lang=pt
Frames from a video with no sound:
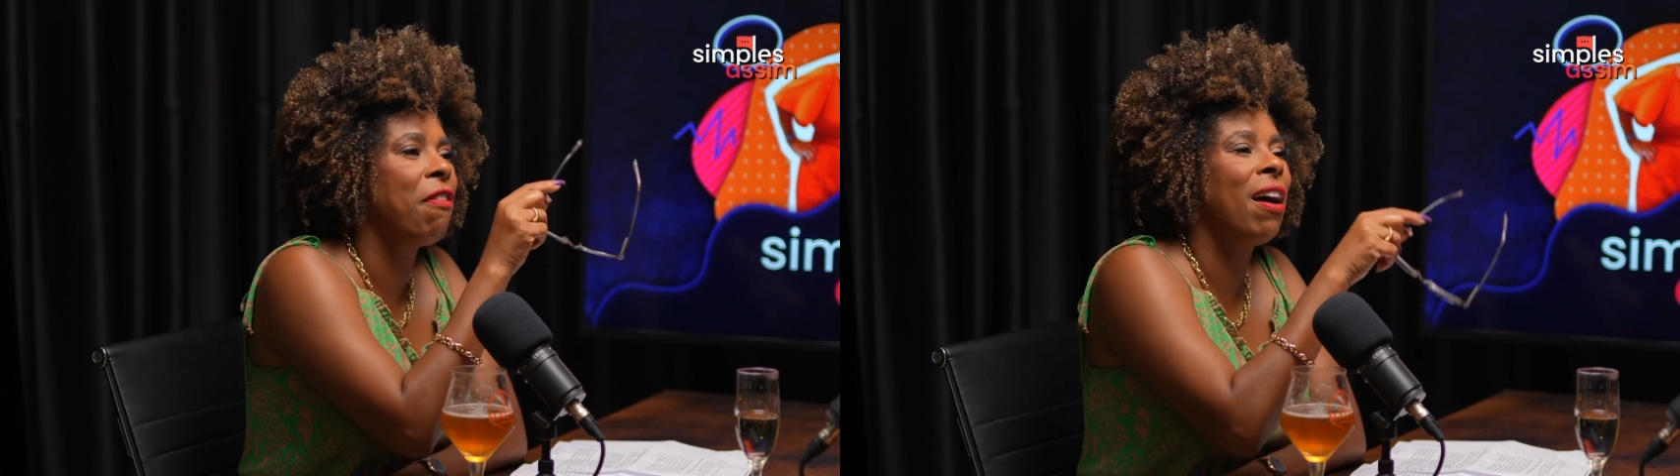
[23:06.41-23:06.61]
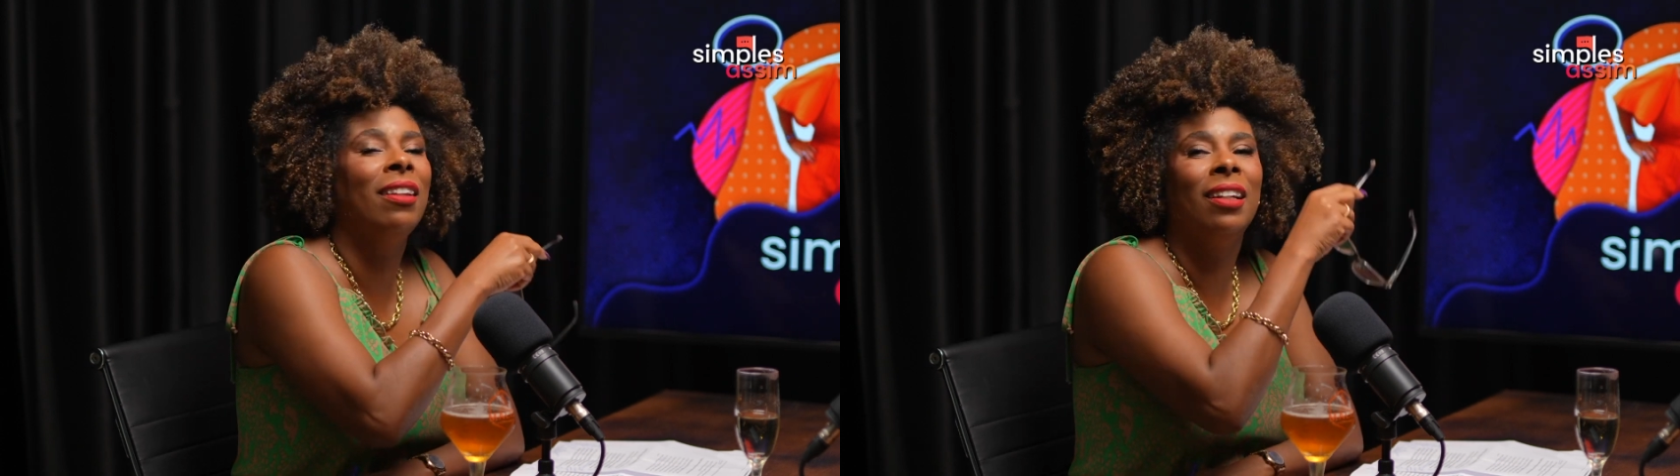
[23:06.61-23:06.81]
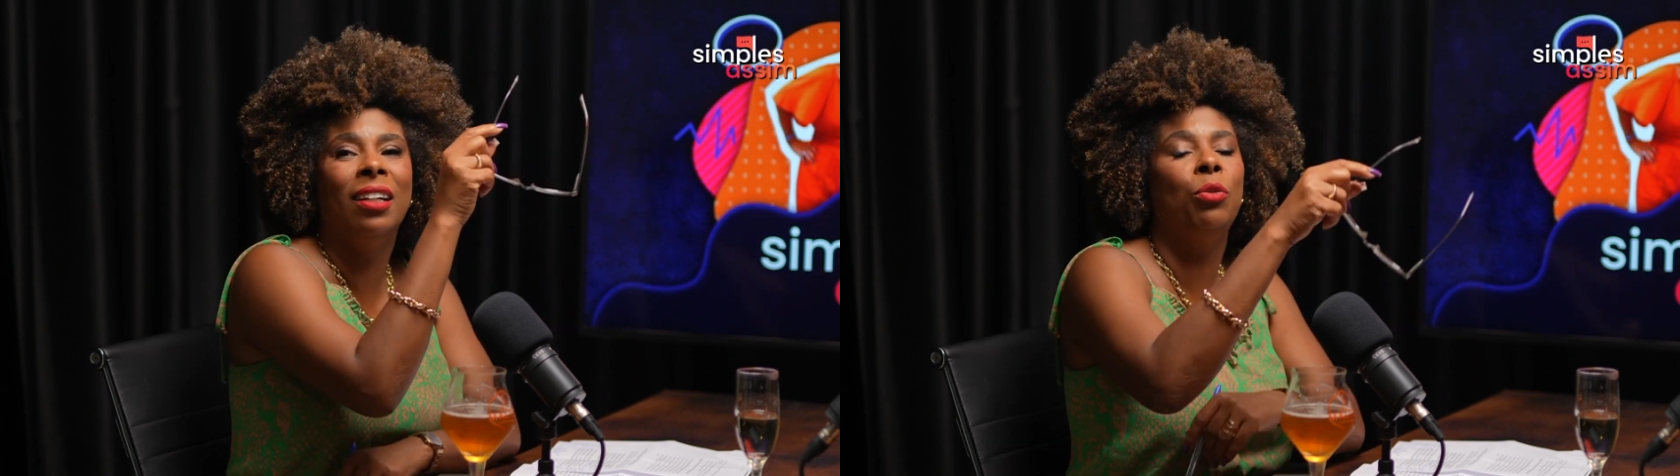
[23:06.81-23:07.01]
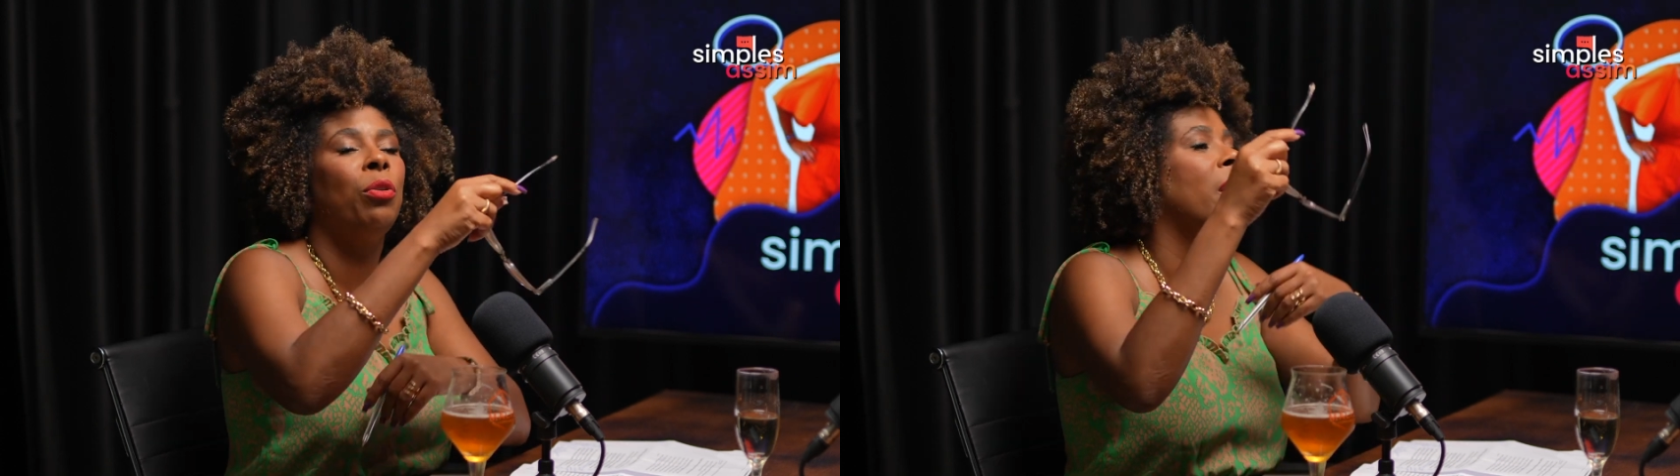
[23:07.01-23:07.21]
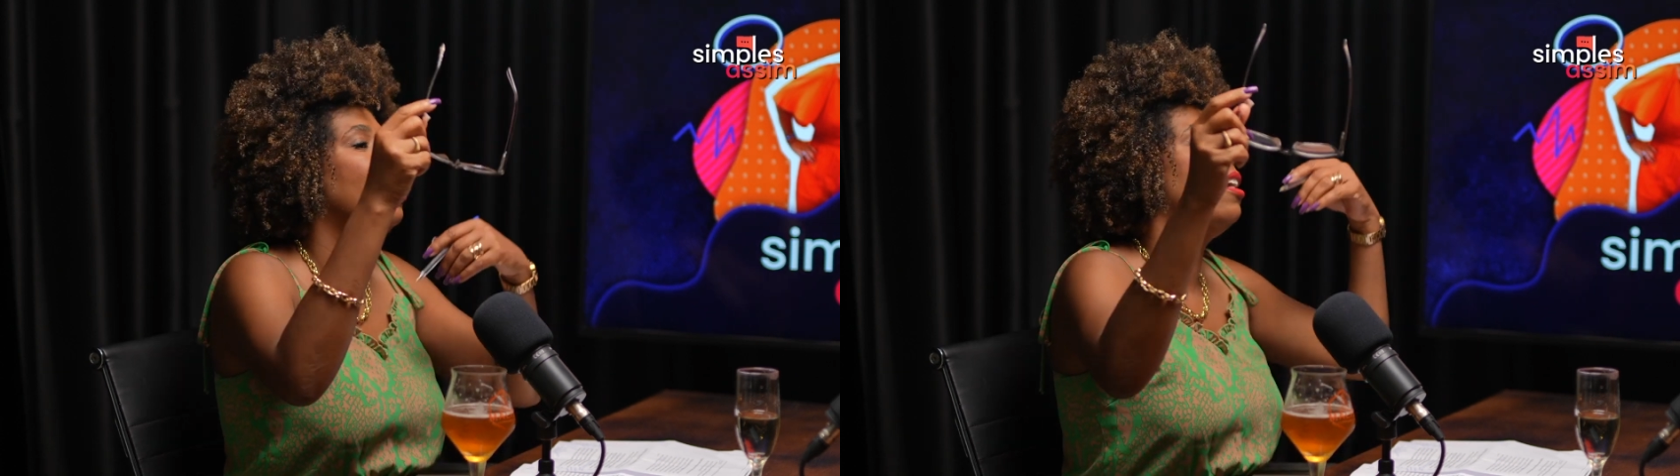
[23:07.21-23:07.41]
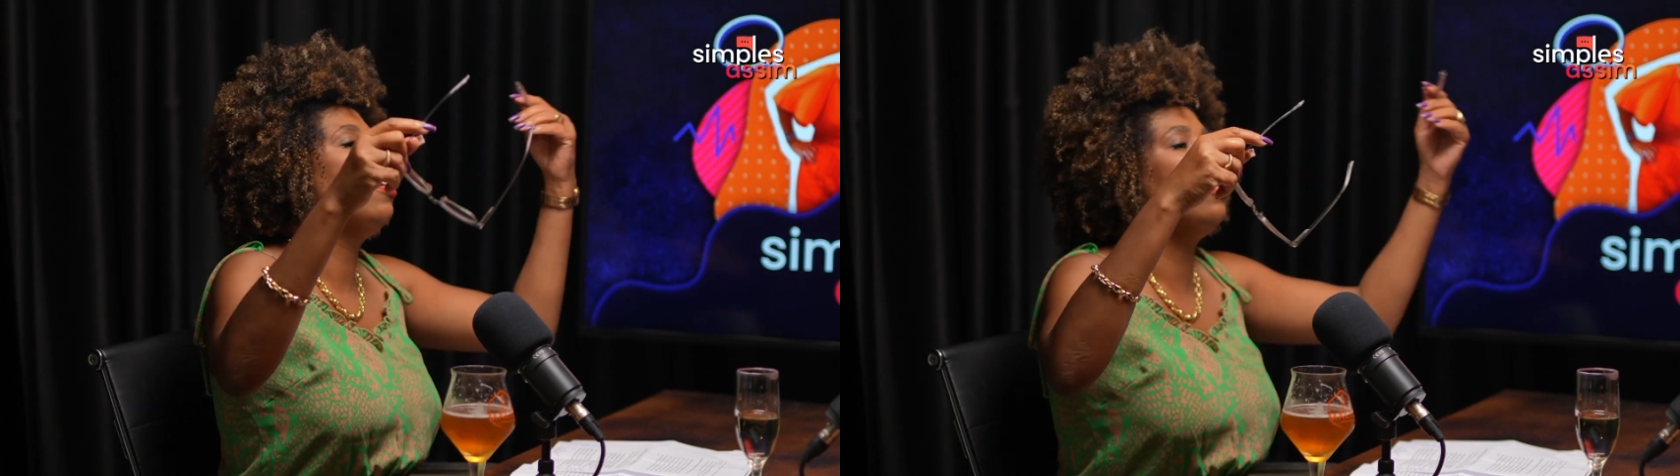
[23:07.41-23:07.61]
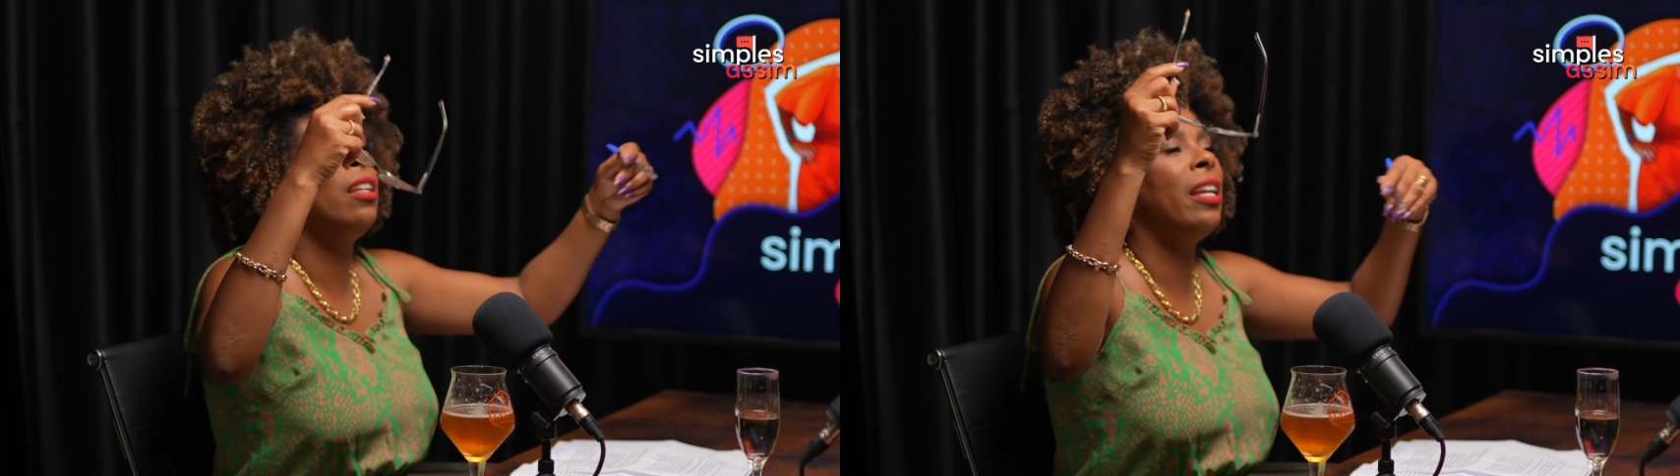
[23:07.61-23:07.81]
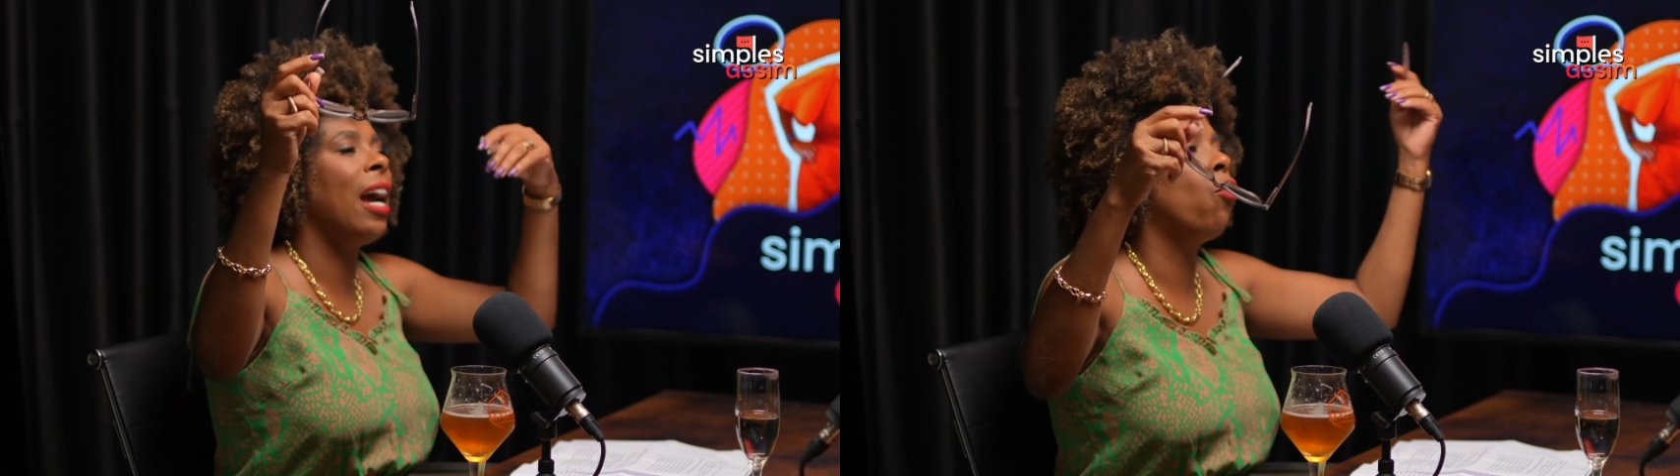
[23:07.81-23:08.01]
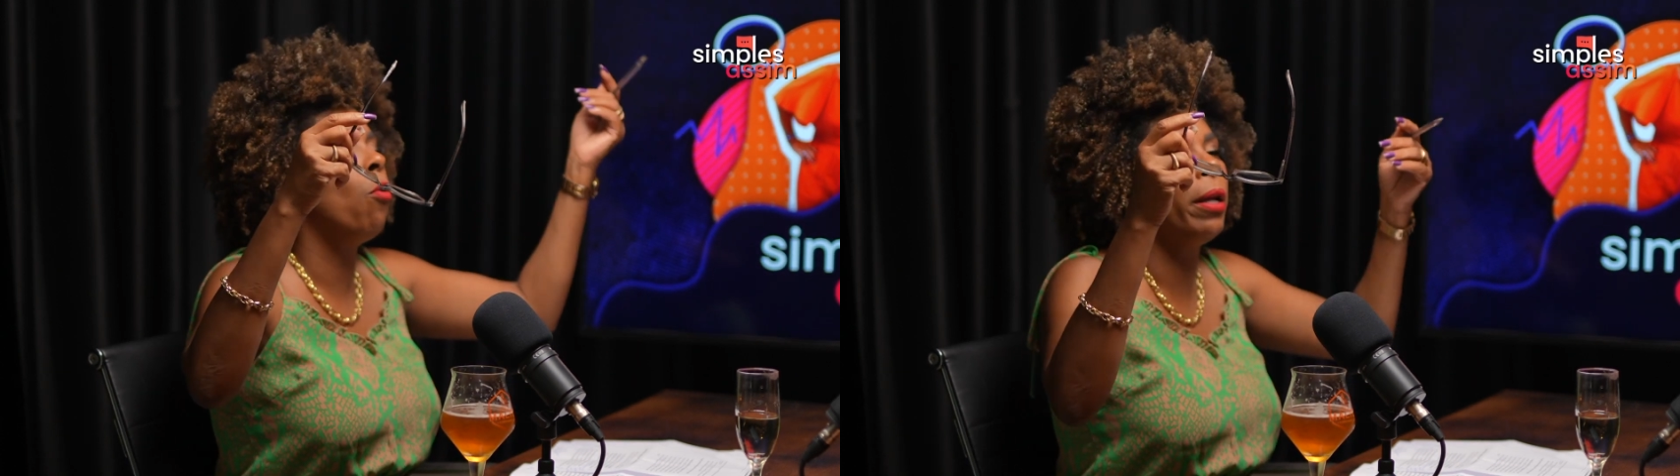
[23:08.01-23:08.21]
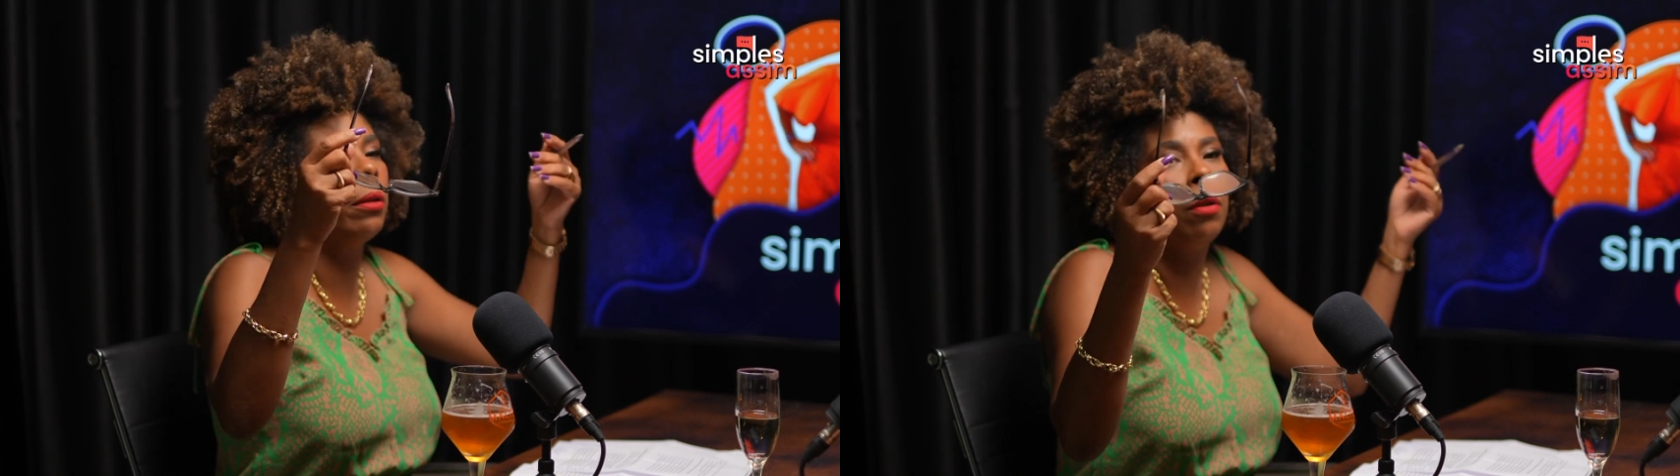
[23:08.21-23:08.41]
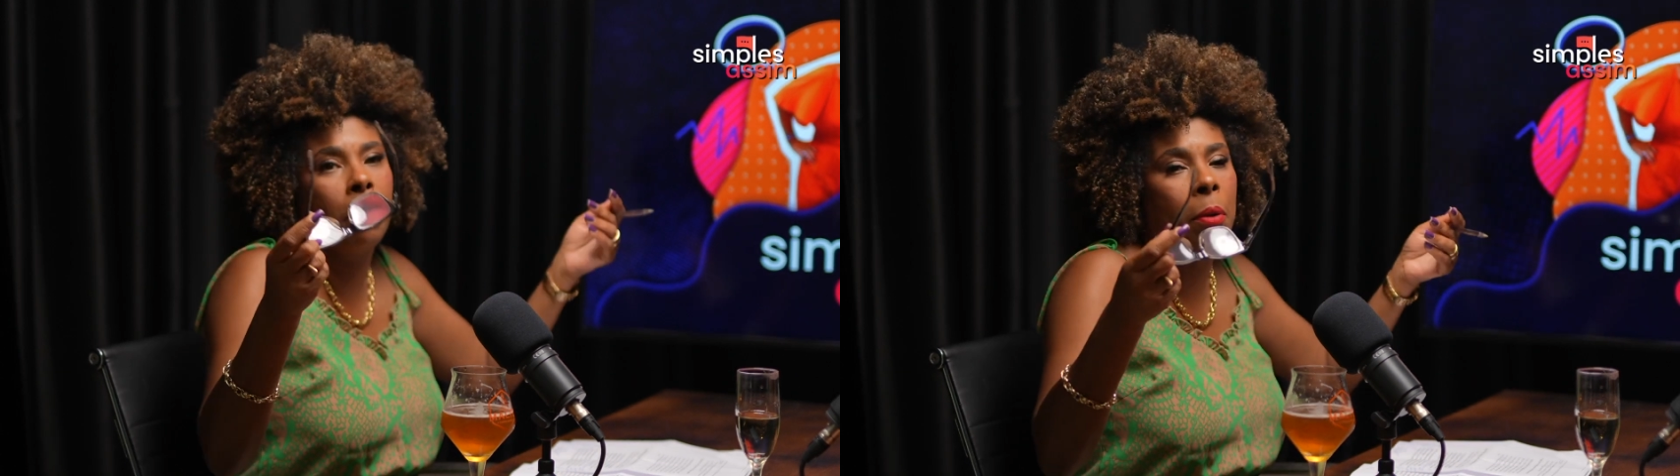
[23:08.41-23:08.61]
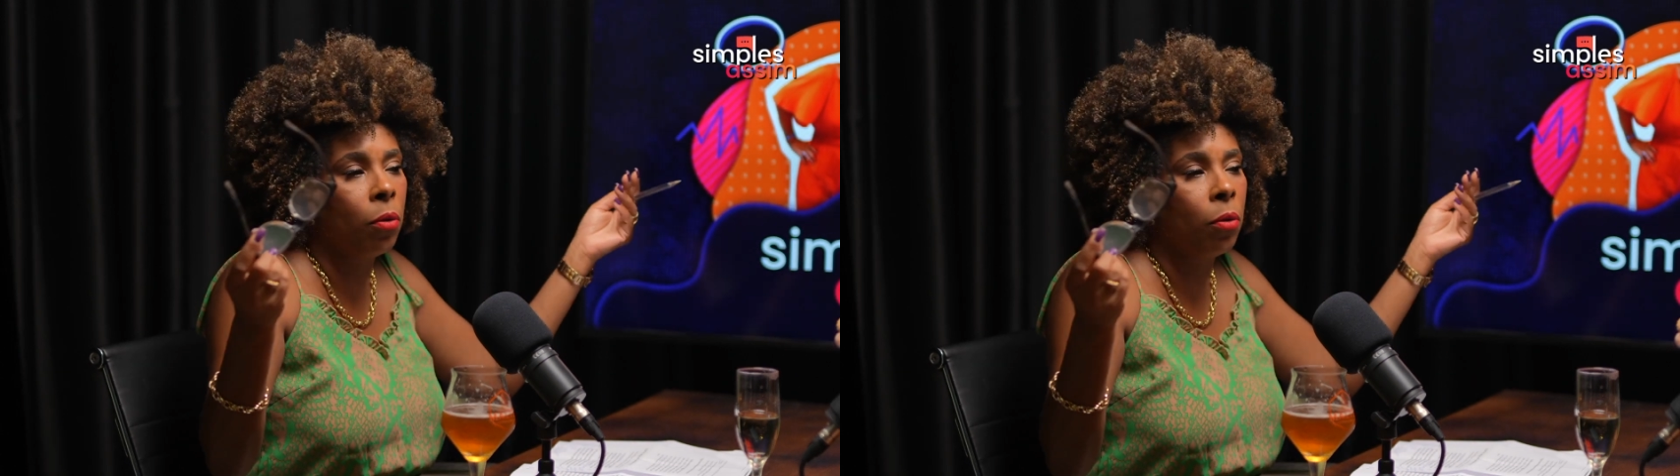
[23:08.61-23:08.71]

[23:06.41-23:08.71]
falando e, e, e, argumentando.